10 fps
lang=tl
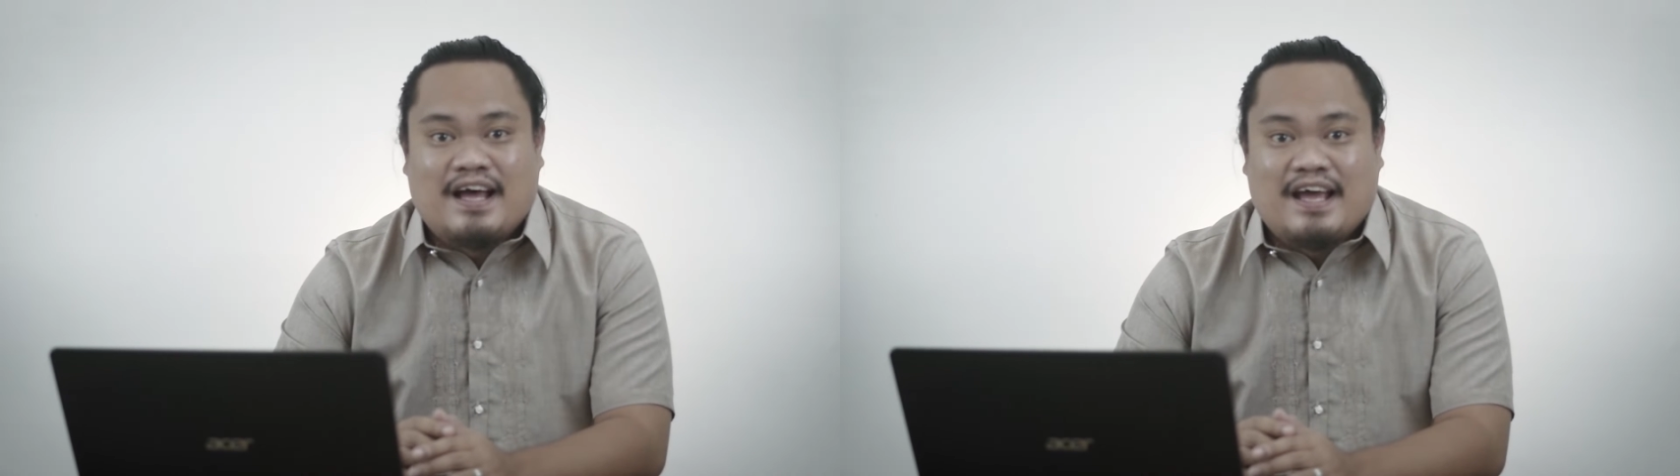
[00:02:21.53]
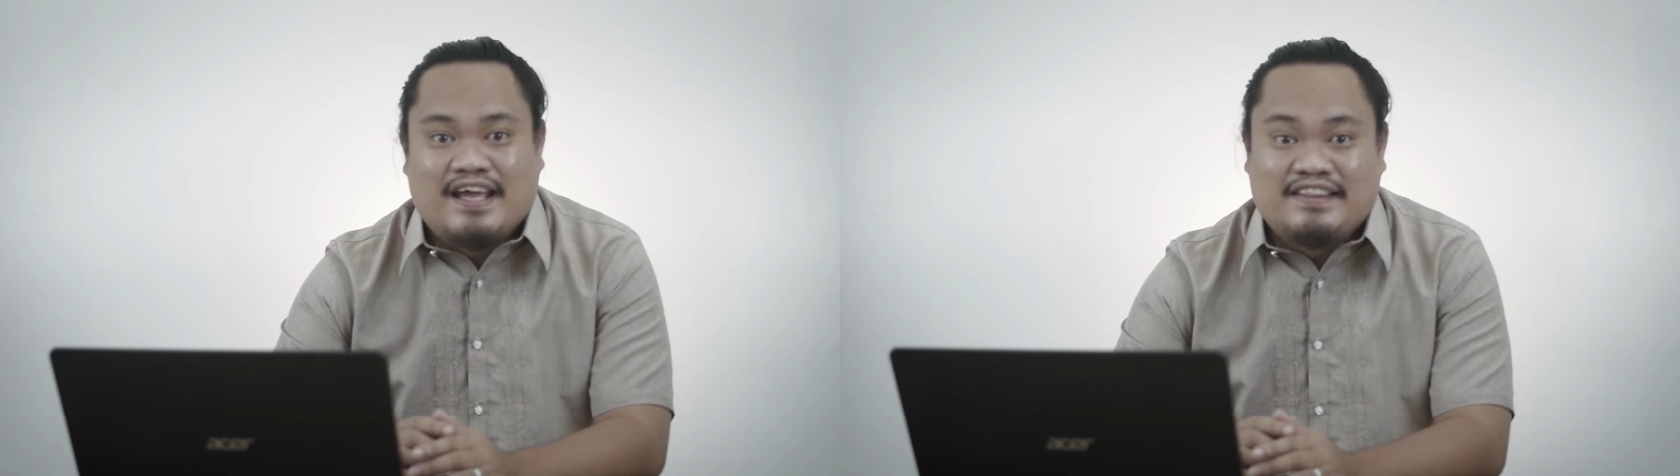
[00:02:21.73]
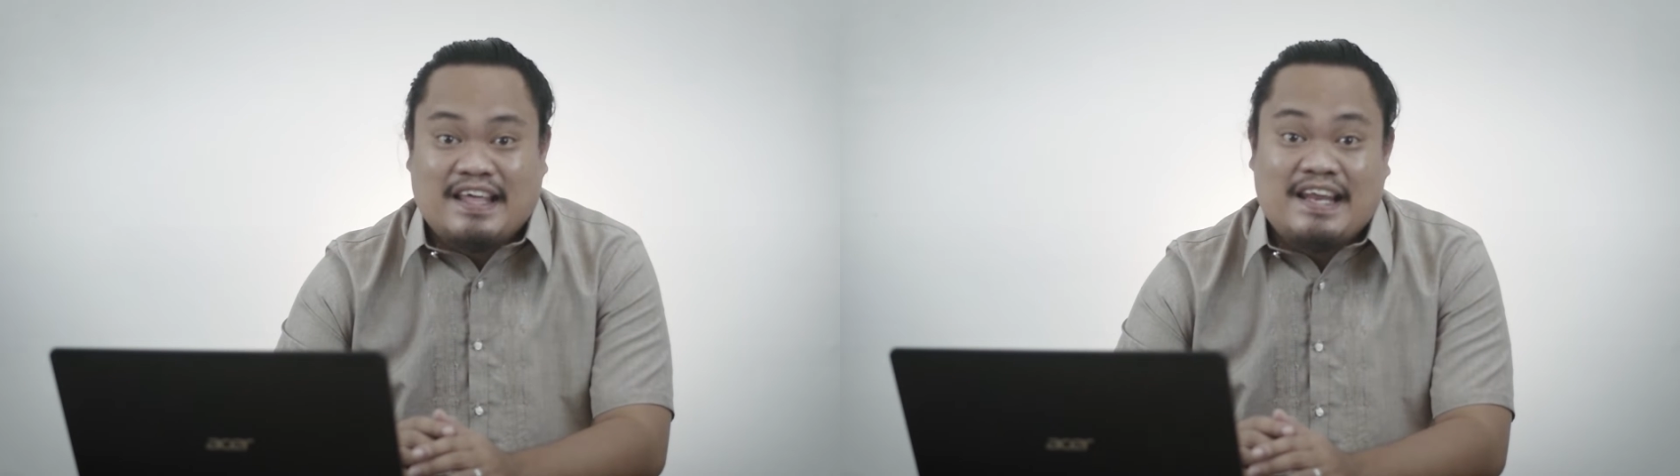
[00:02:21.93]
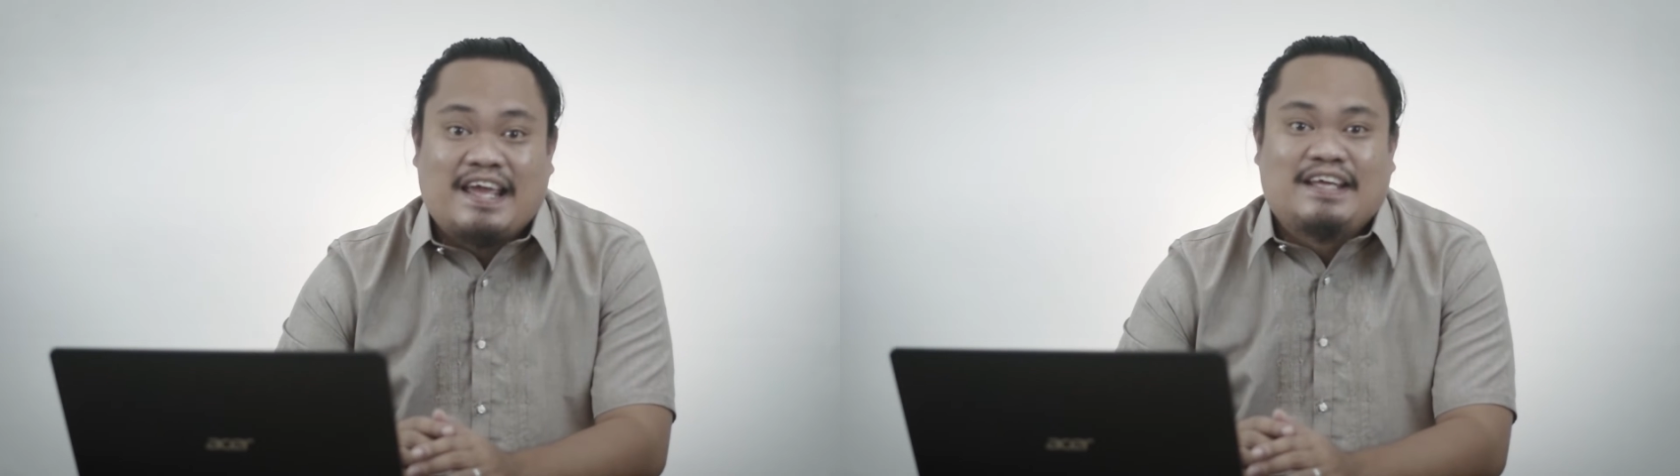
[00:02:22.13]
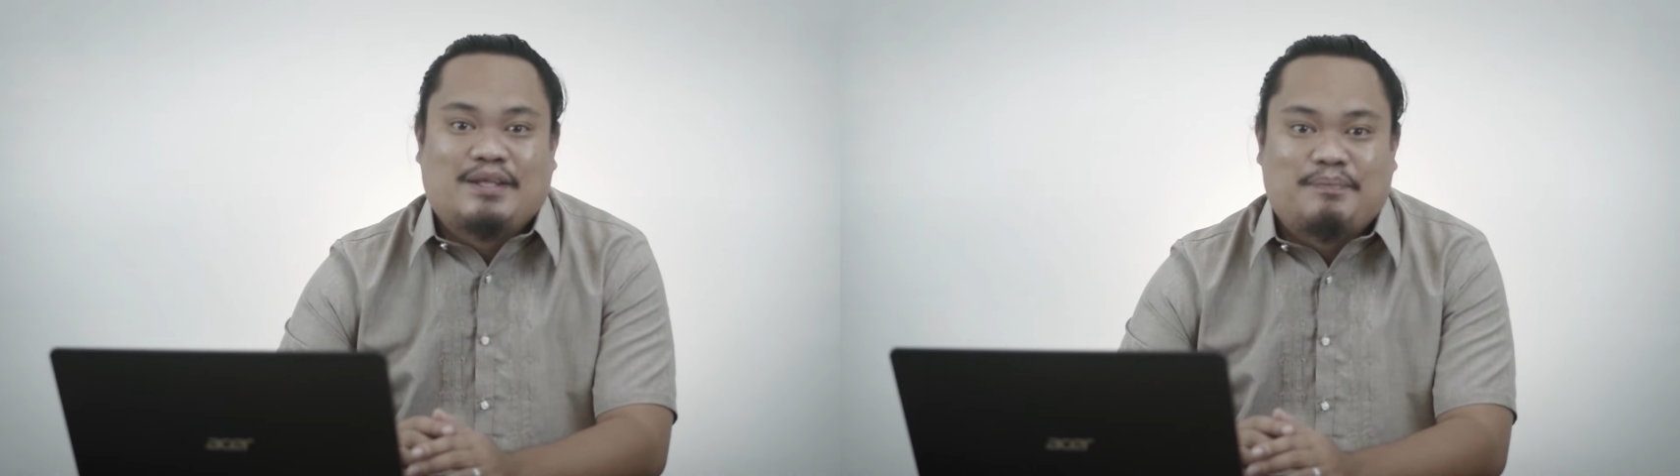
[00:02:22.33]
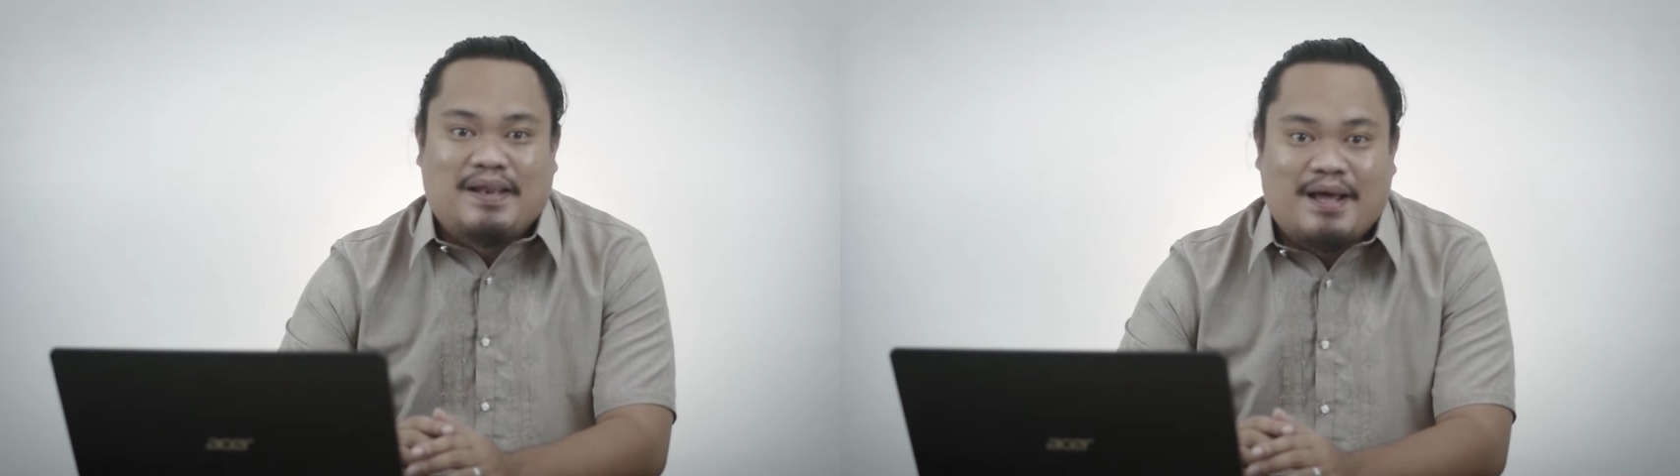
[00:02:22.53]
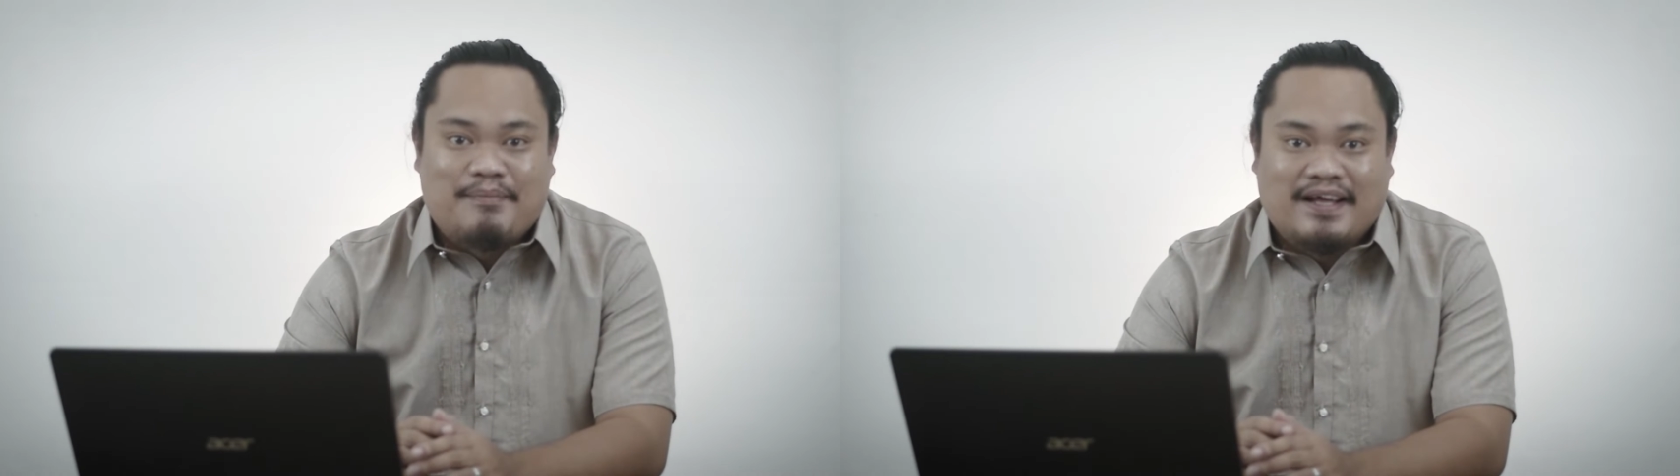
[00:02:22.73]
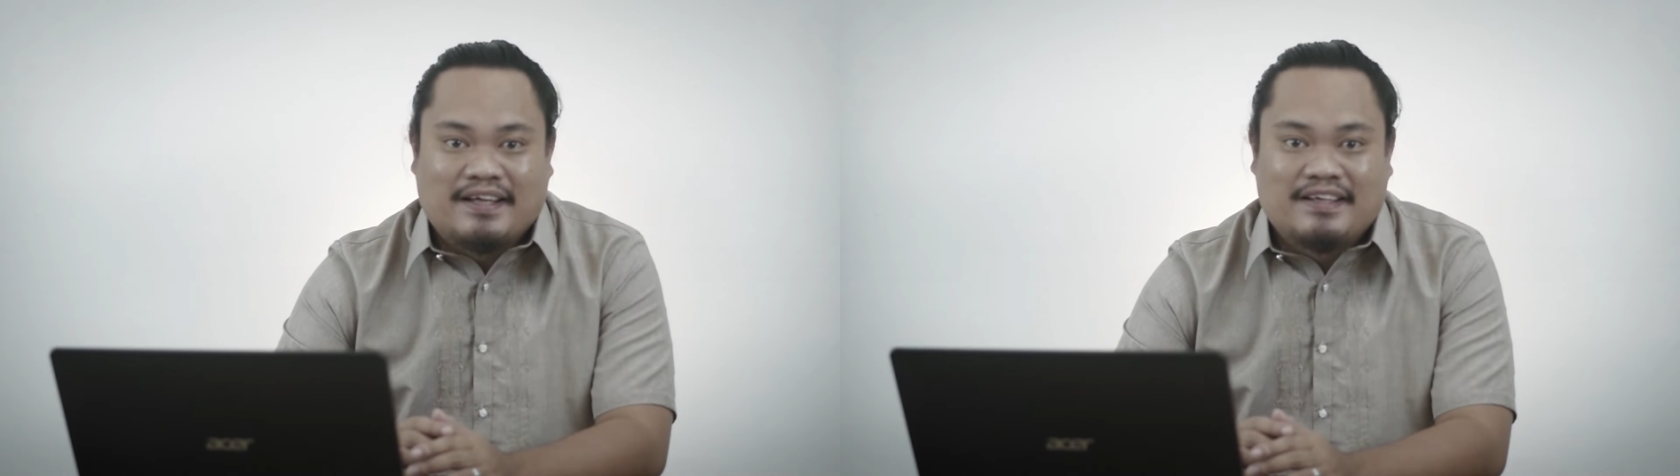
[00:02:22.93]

ay 1080p lamang.